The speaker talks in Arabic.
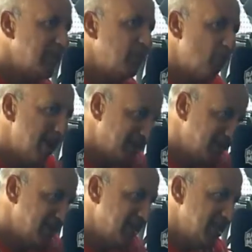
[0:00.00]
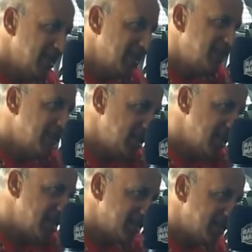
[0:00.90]
في واحد
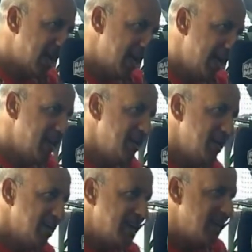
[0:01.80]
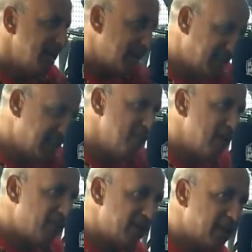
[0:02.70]
الاتجاه صحيح آه، خدام مع
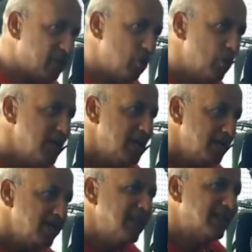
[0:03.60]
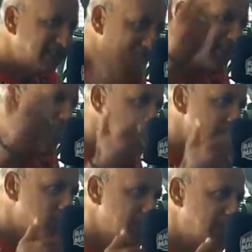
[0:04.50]
فرقته تقدر تالي كيف
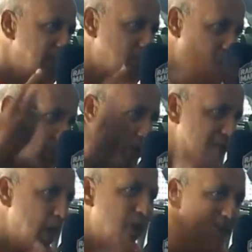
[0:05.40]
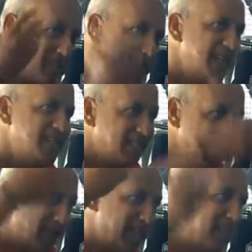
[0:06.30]
ما تحتاجه لا هو لا زنيتي لا
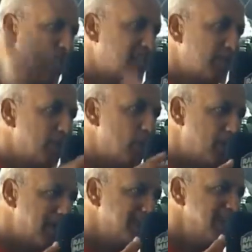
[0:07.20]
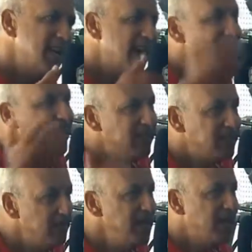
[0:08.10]
واحد عدد كبير من الحراس انا
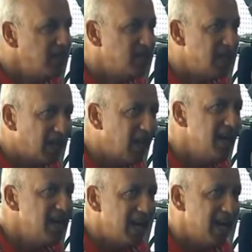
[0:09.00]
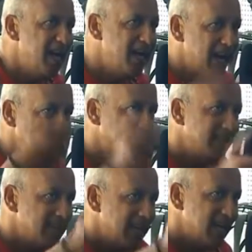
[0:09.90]
كنتمنى ان شاء الله على ان هاد
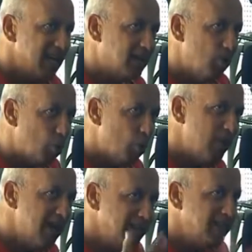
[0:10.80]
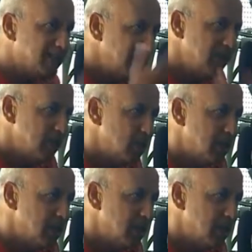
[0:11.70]
العقوبه هذه أه،